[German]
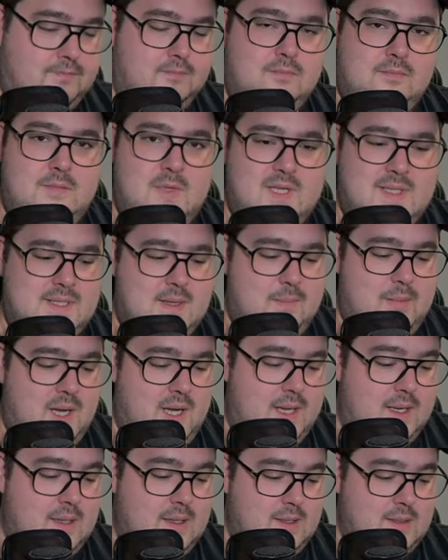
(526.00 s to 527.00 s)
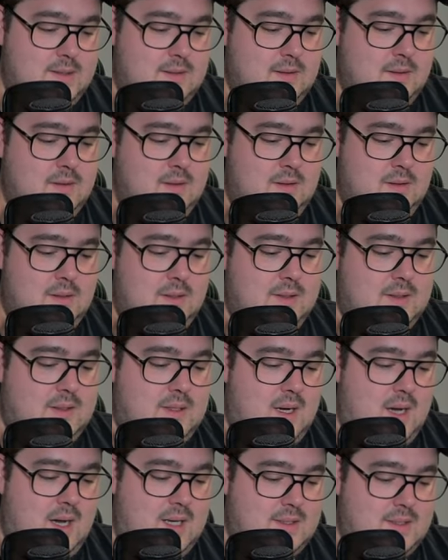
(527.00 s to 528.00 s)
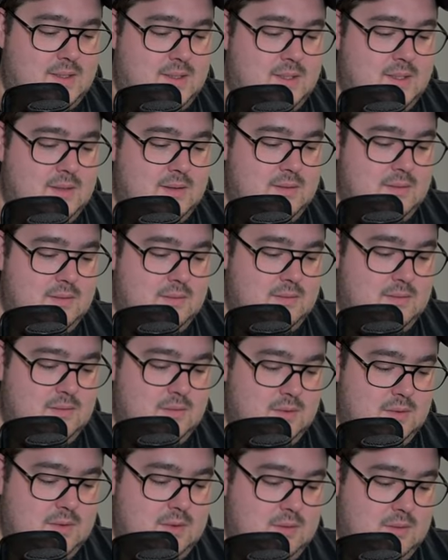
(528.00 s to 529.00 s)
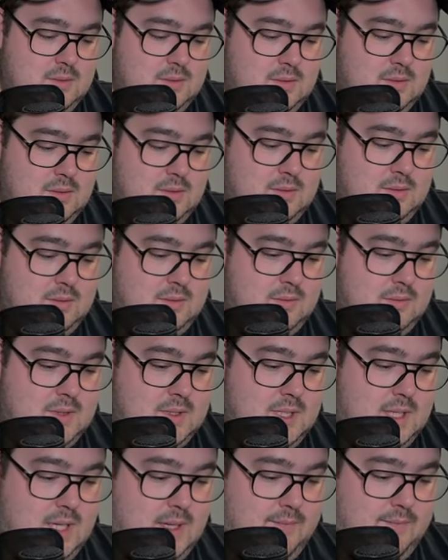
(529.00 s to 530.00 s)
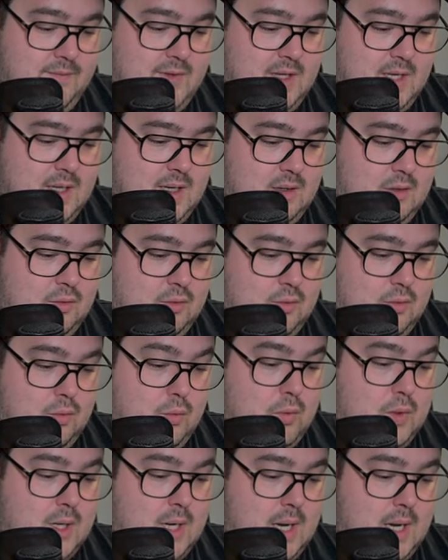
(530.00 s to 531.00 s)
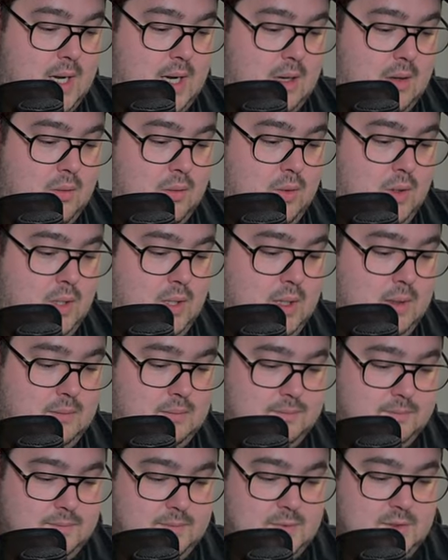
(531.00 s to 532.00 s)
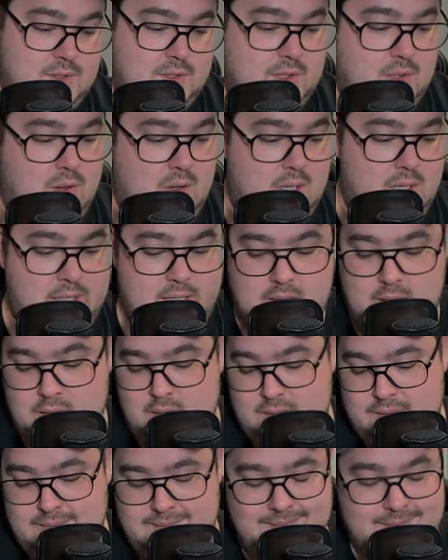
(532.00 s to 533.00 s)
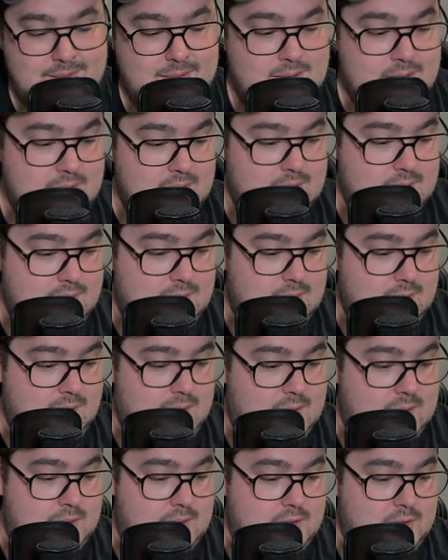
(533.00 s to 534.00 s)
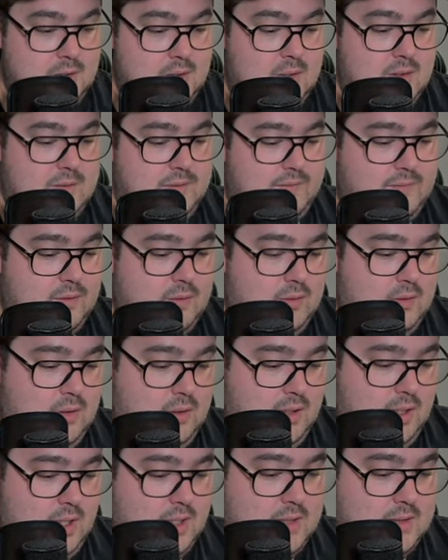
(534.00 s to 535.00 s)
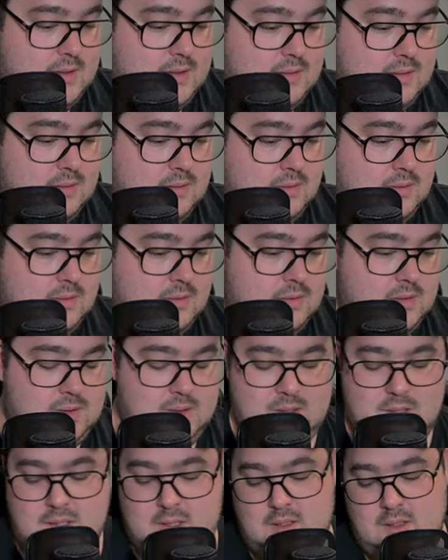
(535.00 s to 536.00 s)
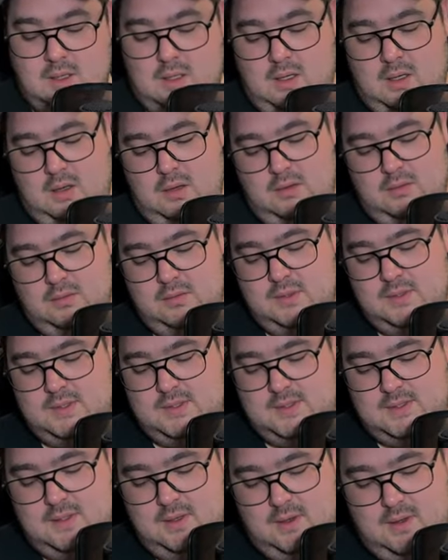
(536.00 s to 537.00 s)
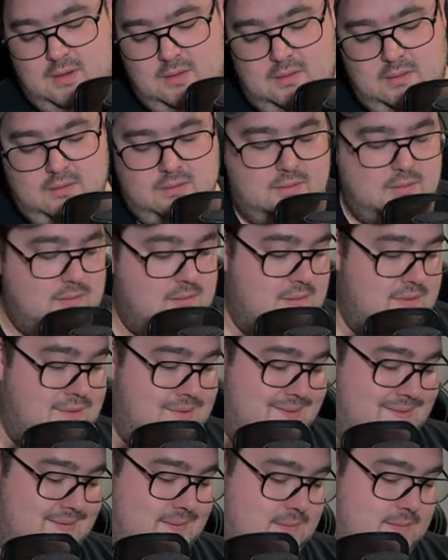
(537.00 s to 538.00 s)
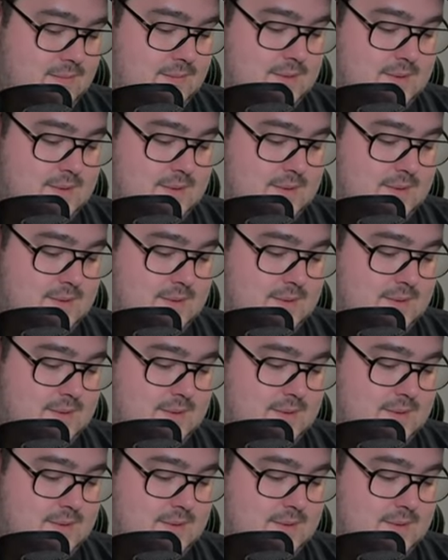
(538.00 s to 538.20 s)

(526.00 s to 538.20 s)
Das ist ja peinlich. Party. Und da haben wir Krokalor, Dolly, oh ne, Dolph und Houndstone.